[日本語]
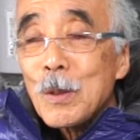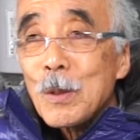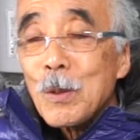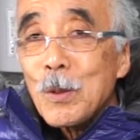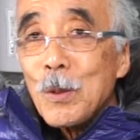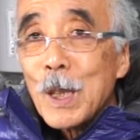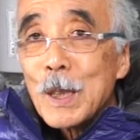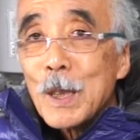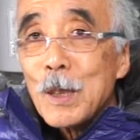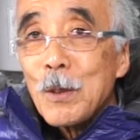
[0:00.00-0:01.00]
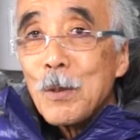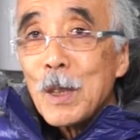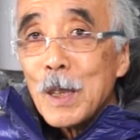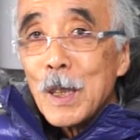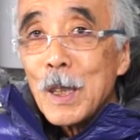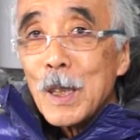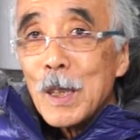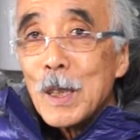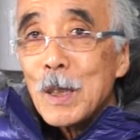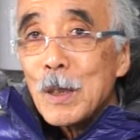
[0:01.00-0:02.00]
ここを買った理由がね
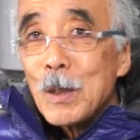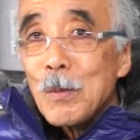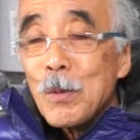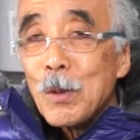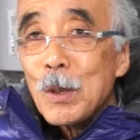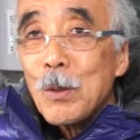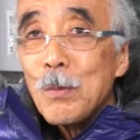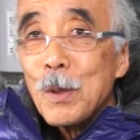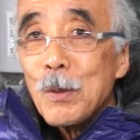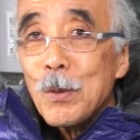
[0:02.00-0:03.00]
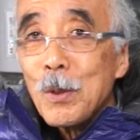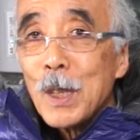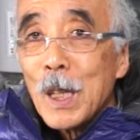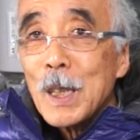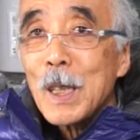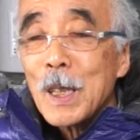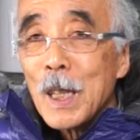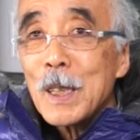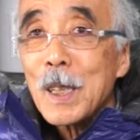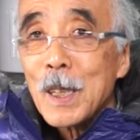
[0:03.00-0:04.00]
僕はのんびり風呂に入れた
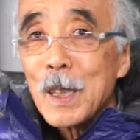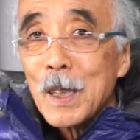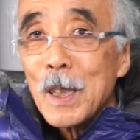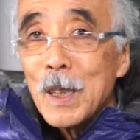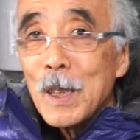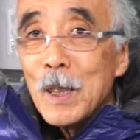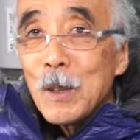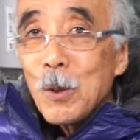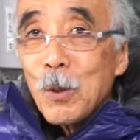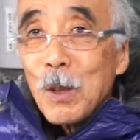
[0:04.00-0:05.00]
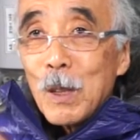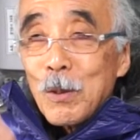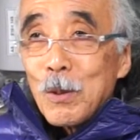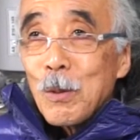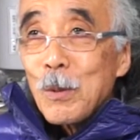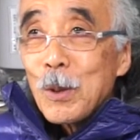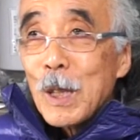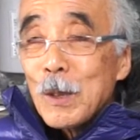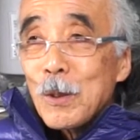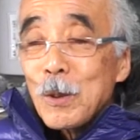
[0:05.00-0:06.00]
入れたからねここは本当もう
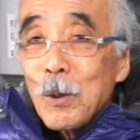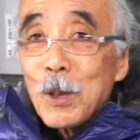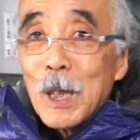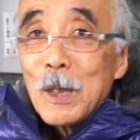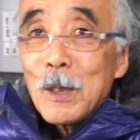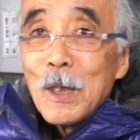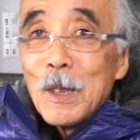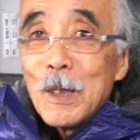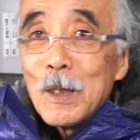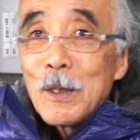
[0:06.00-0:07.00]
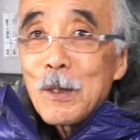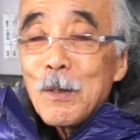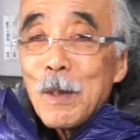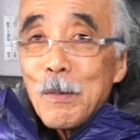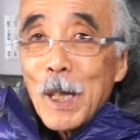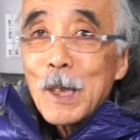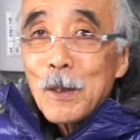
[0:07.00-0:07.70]
あの倒産する前